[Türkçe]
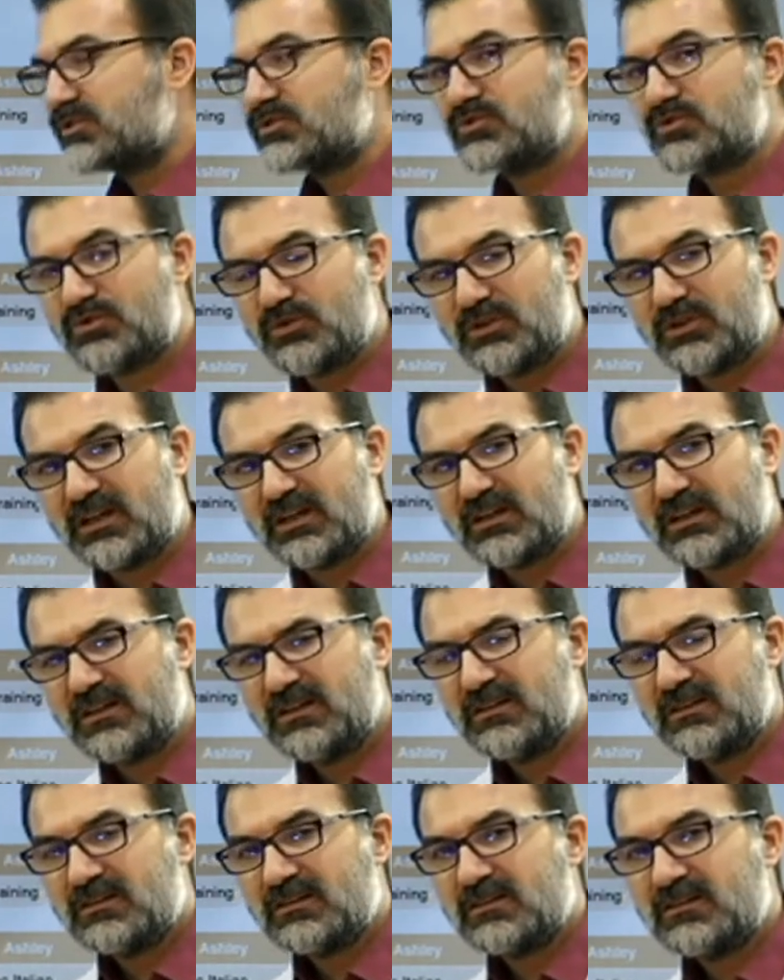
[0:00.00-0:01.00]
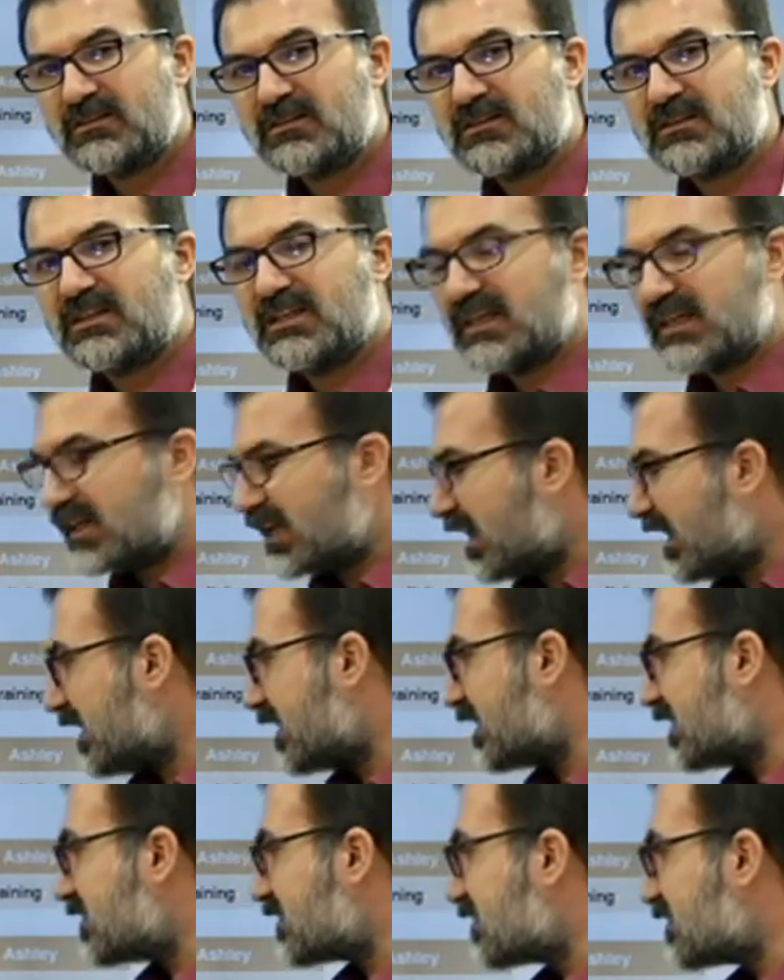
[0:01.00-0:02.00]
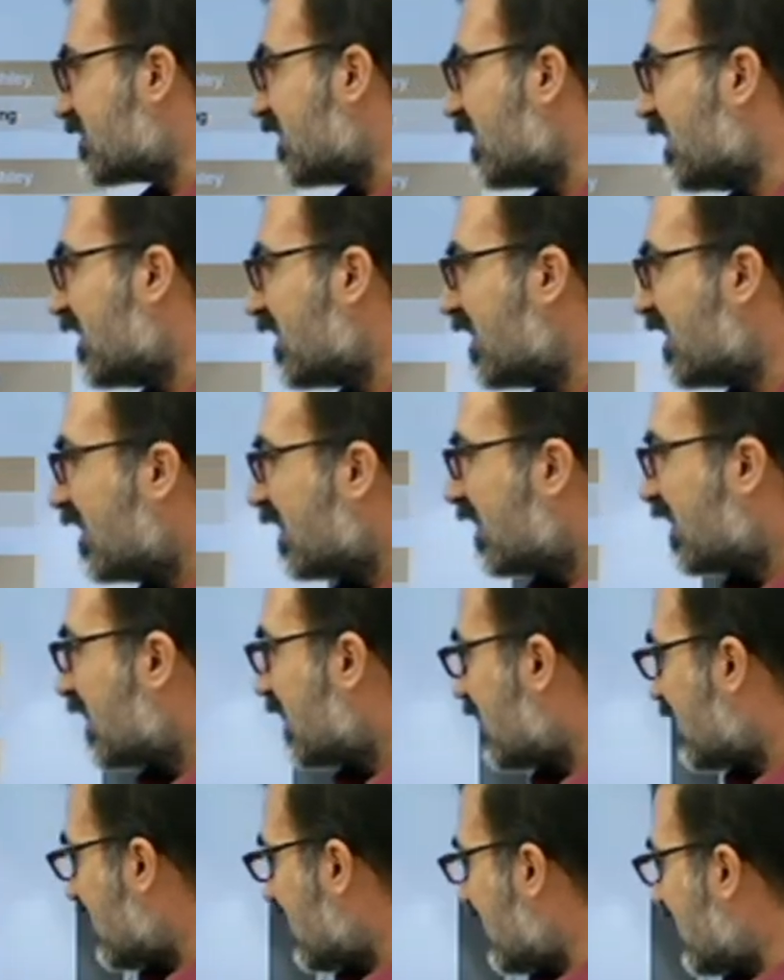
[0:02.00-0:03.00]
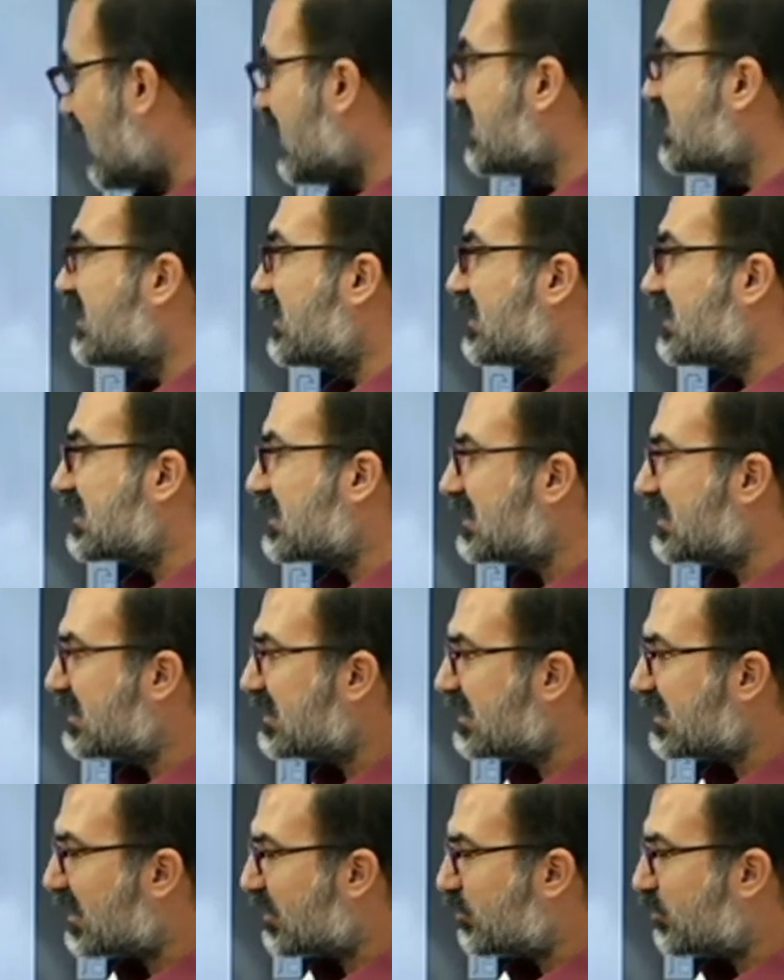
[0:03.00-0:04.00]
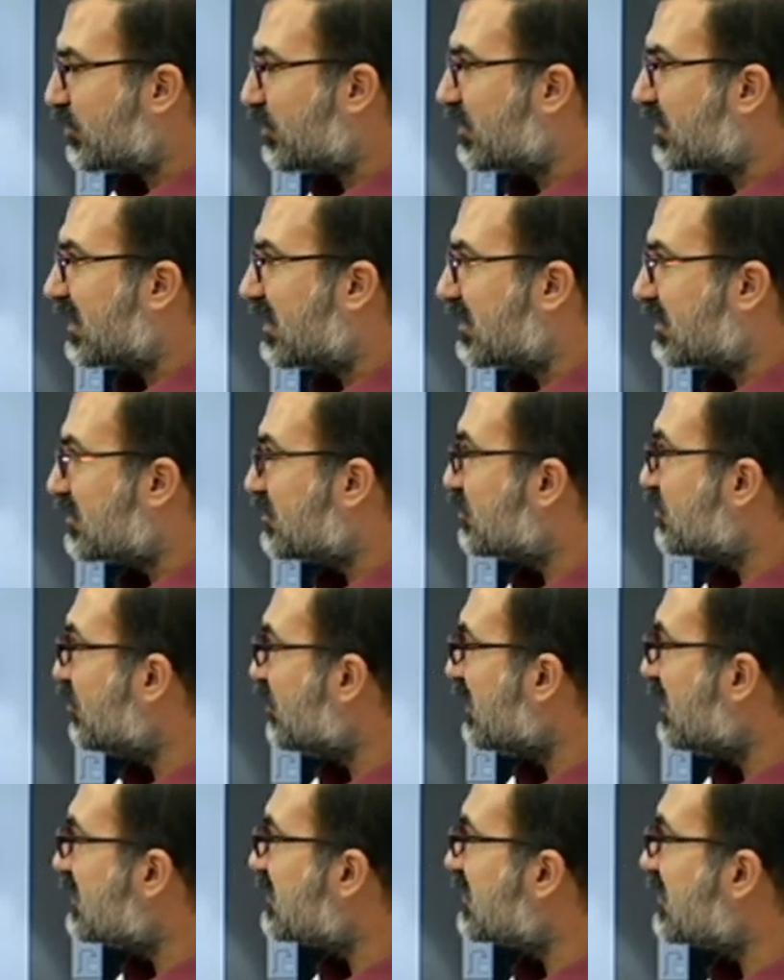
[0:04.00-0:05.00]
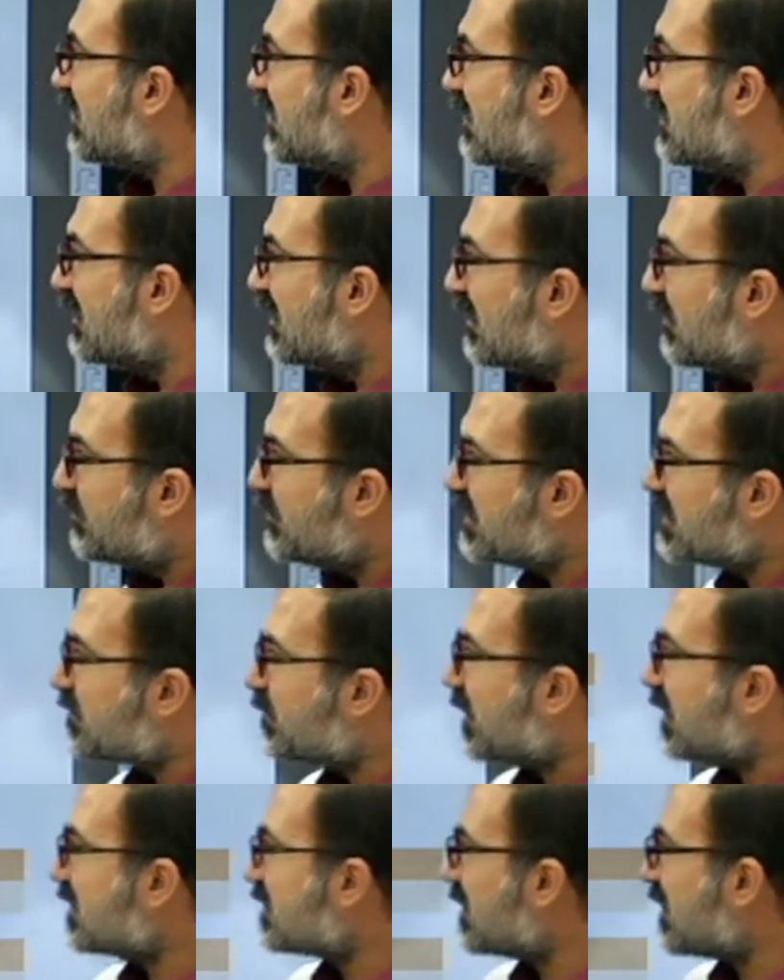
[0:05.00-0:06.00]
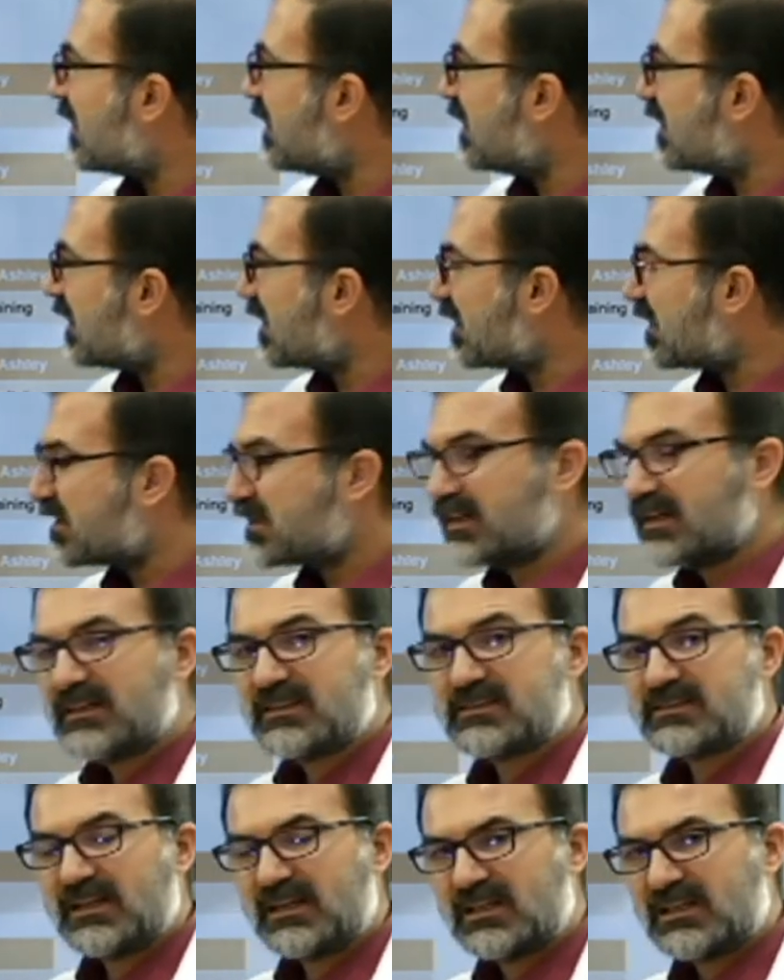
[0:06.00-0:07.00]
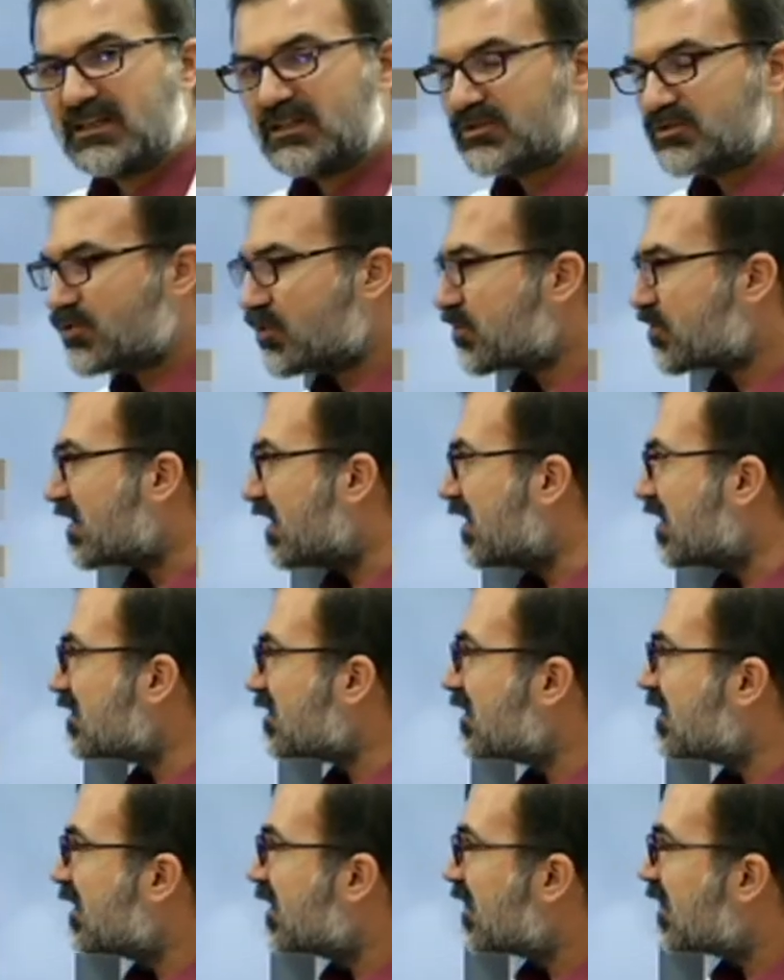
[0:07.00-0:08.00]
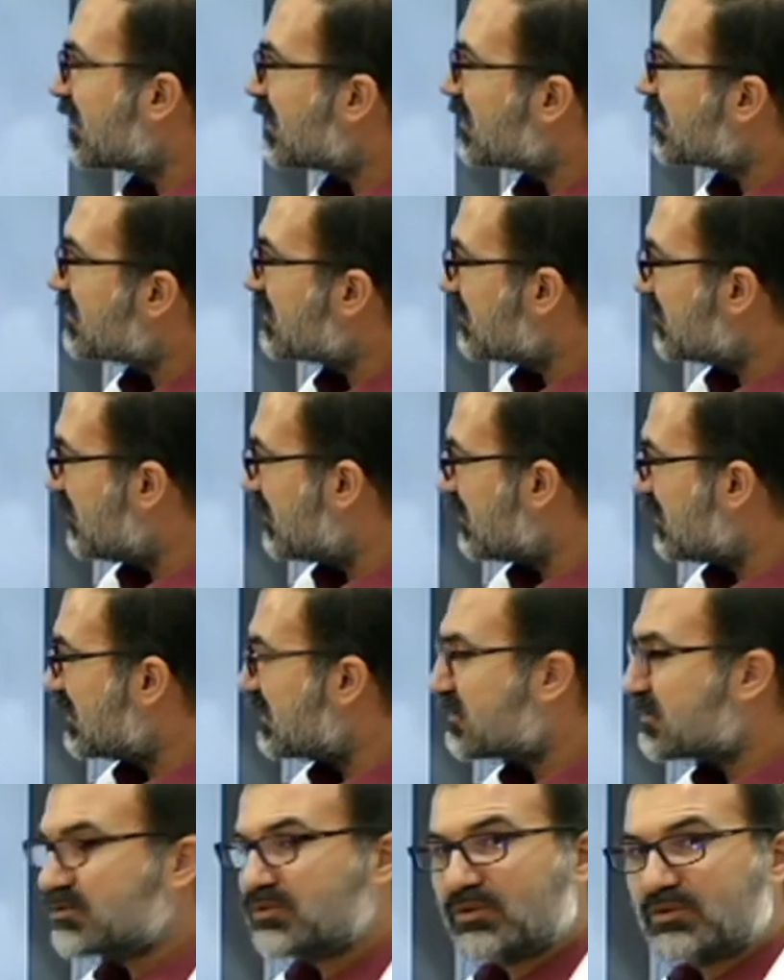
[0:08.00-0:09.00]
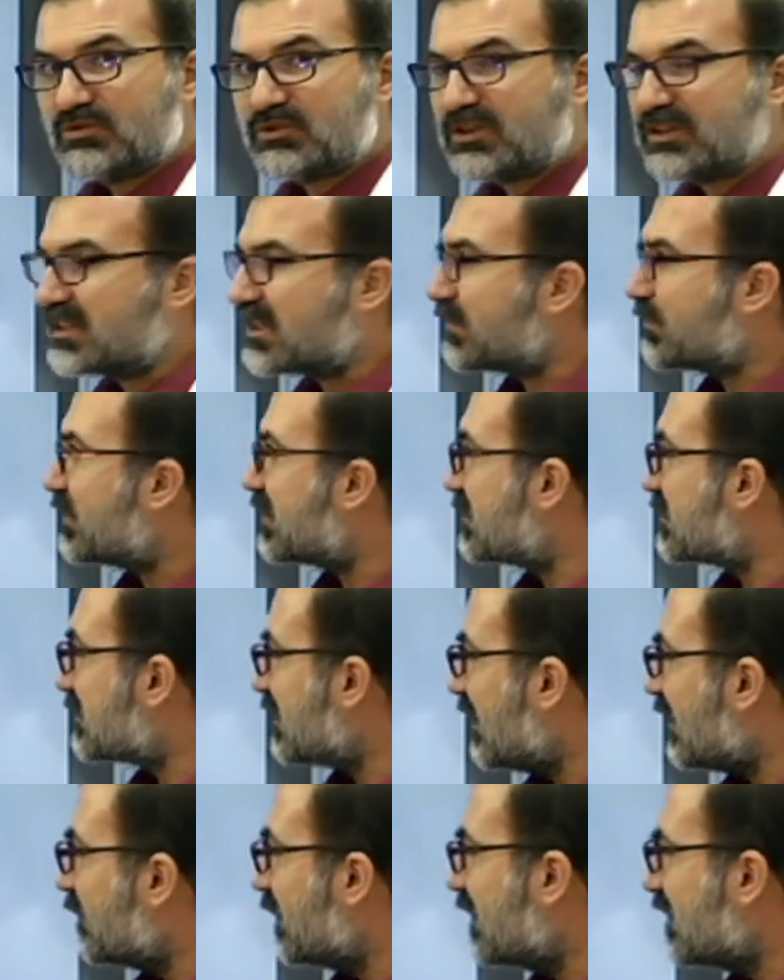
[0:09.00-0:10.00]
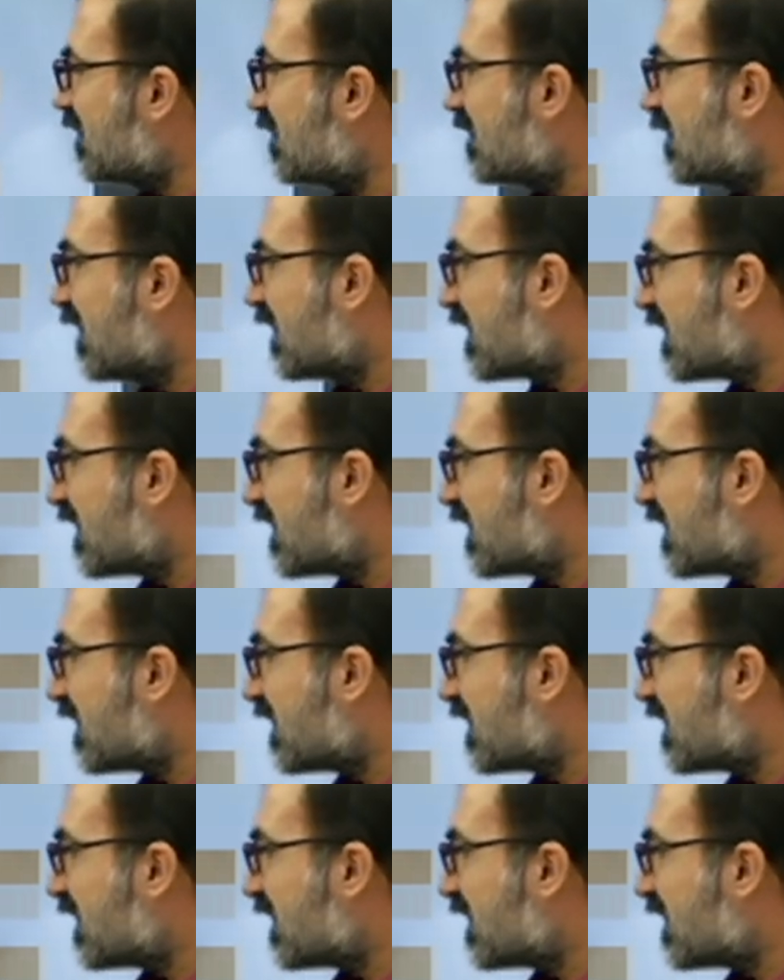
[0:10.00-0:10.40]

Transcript: ve Julia her ikisi de aynı etkinliği yapıyorlar. Dolayısıyla biz başta eleyerek gidersek çok rahat sonuca gidebiliriz. Ama